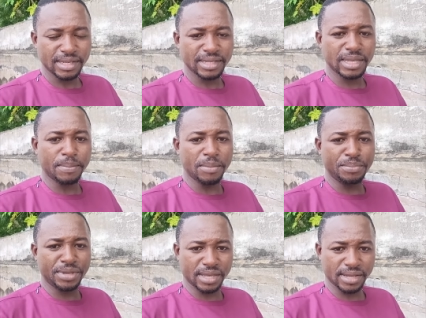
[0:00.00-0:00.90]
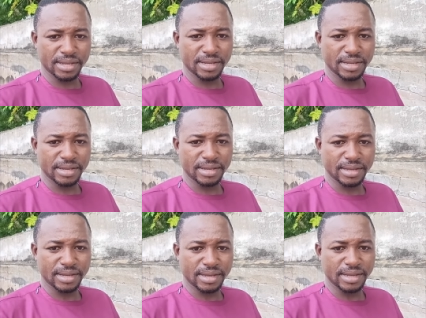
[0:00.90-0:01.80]
C'est pas bien.
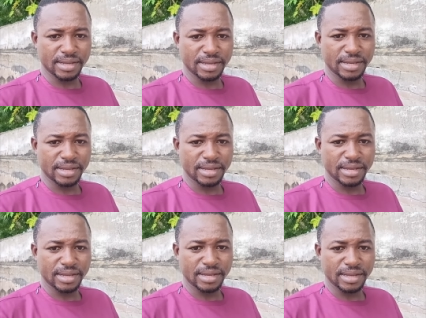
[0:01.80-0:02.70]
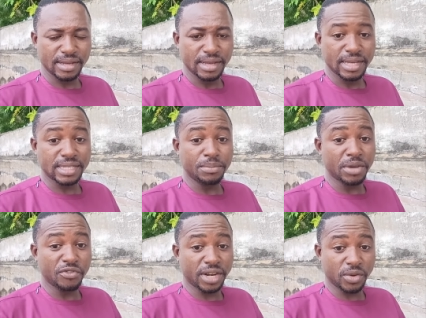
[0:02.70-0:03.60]
Hein? C'est
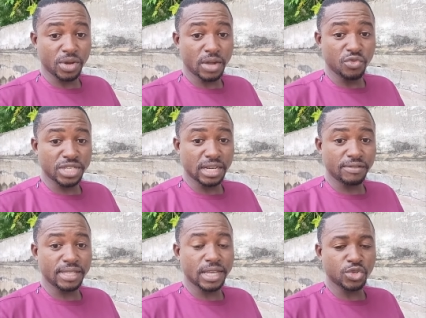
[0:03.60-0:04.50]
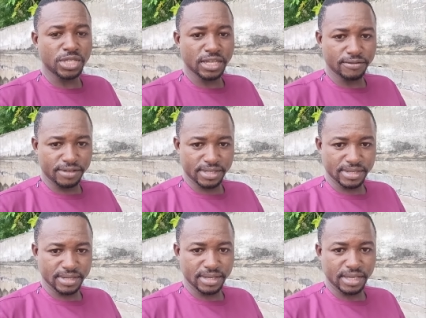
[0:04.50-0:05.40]
bien vrai que quand vous arrivez dans un service,
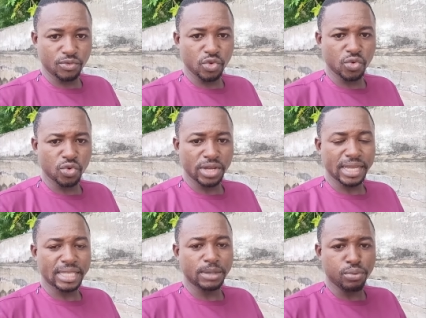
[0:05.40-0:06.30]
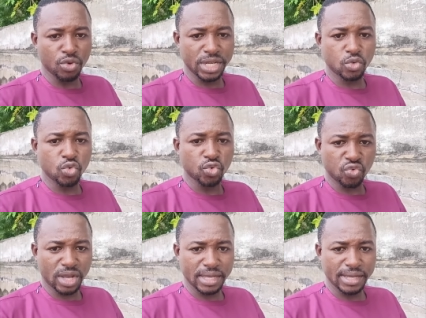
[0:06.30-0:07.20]
il faut être poli,
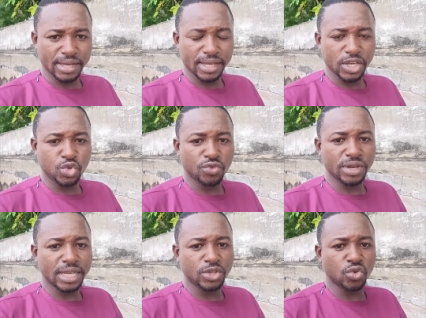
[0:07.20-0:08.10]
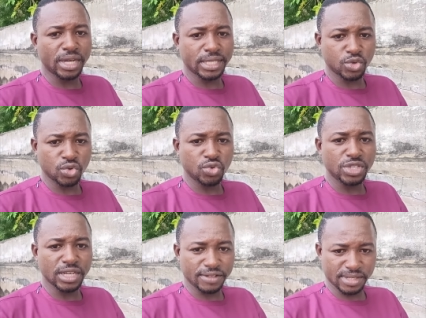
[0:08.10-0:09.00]
courtois et suivre les orientations du
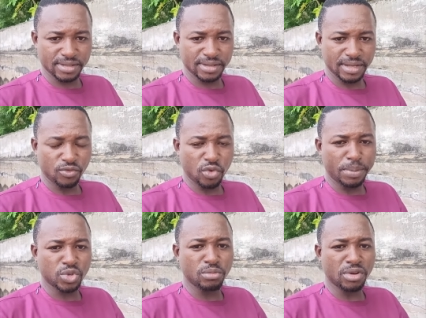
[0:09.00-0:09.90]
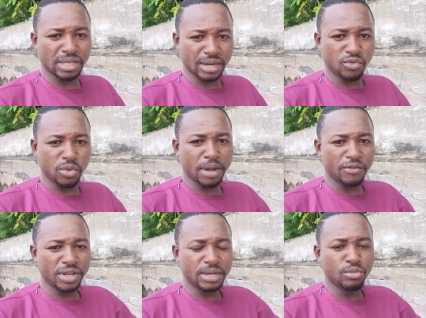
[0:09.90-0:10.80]
service. Il ne faut pas se montrer, faut pas
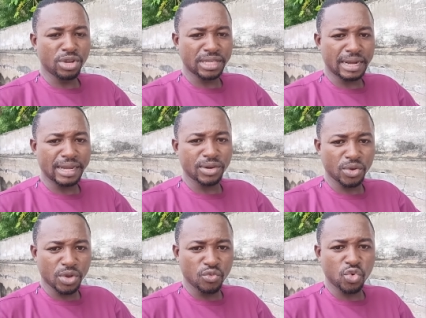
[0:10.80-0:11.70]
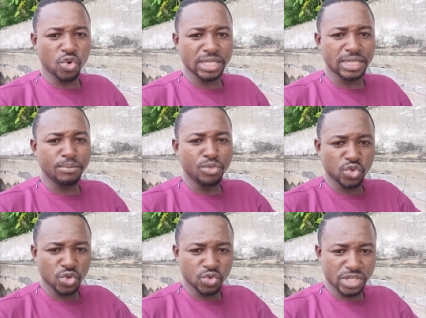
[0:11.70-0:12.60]
venir montrer à quelqu'un que vous connaissez mieux
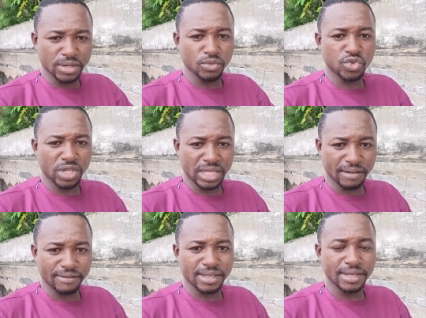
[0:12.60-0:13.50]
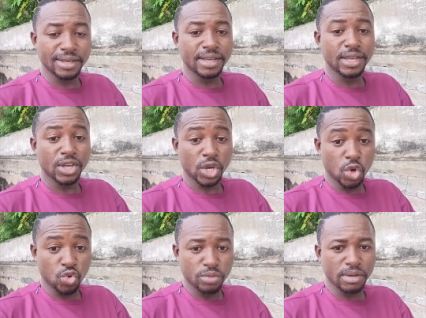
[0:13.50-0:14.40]
son travail que
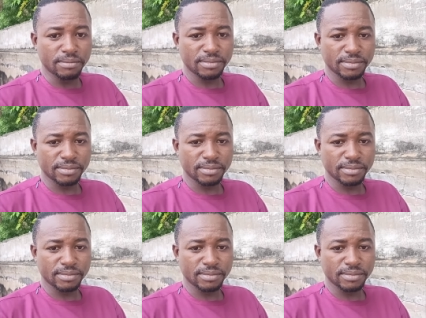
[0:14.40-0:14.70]
lui-même.